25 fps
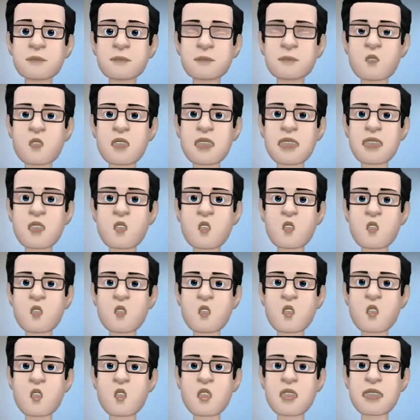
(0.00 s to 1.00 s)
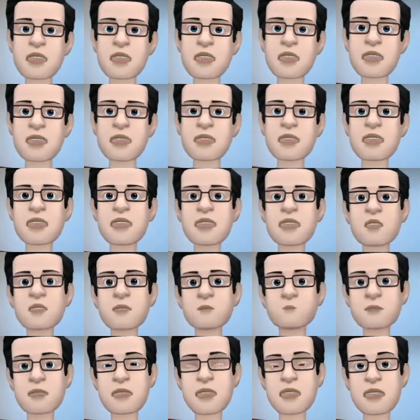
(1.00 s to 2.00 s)
فهو يعمل على ترطيب
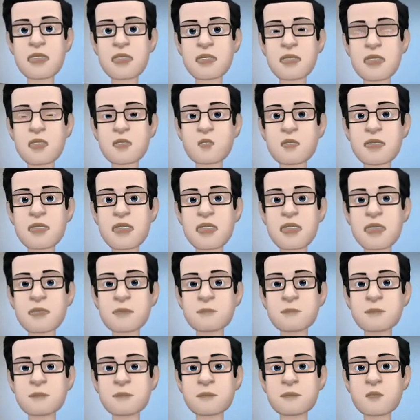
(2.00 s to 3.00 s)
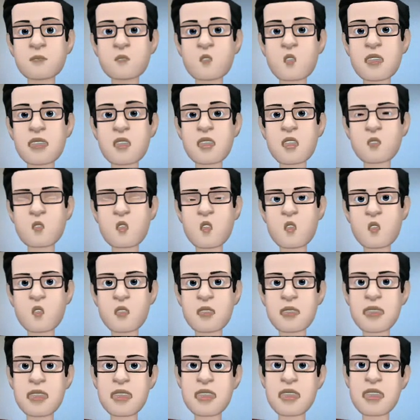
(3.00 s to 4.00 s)
وتنعيم ملمس الجلد ويدعم
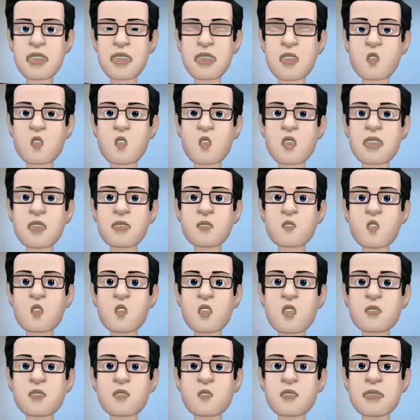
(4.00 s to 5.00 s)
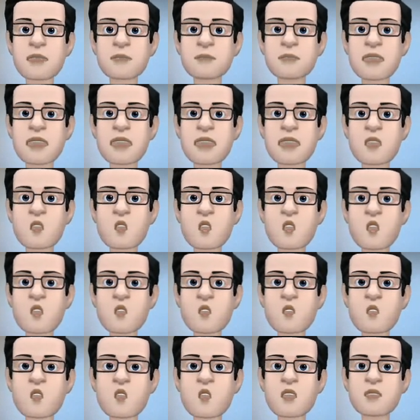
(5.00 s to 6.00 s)
نضارة الجلد ويقاوم علامات
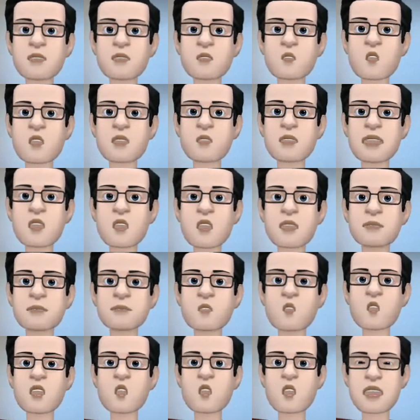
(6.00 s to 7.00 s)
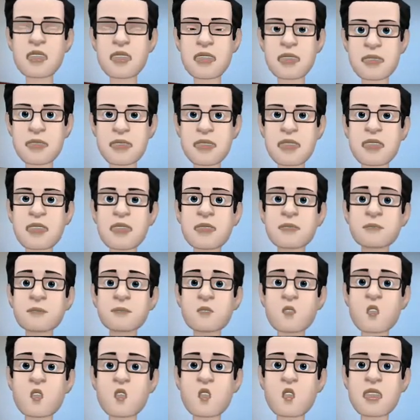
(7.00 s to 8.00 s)
التقدم في العمر ويعالج
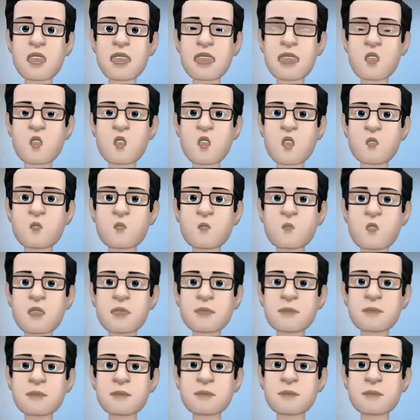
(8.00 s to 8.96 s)
تشققات الجلد